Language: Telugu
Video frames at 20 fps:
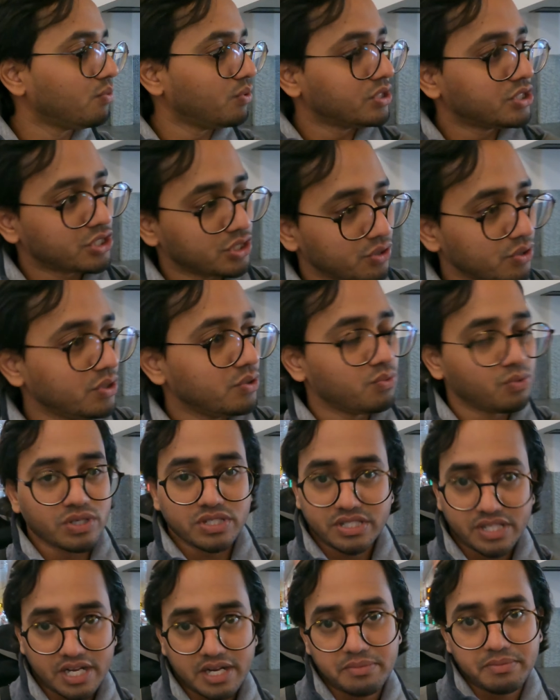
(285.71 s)
వచ్చిన వాళ్ళు
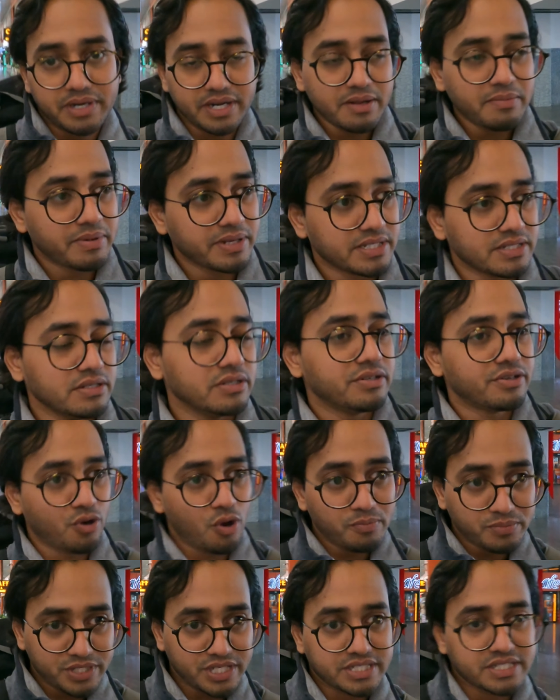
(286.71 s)
వస్తారనమాట బస్సు
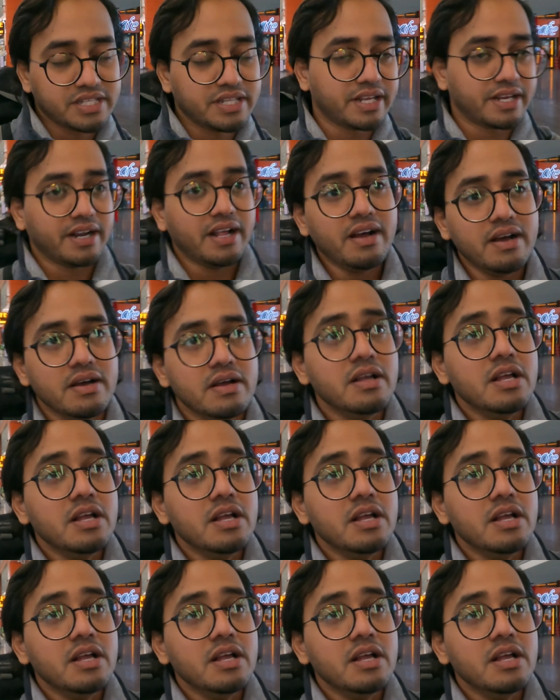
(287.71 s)
డ్రాప్ చేస్తుంది ఇక్కడ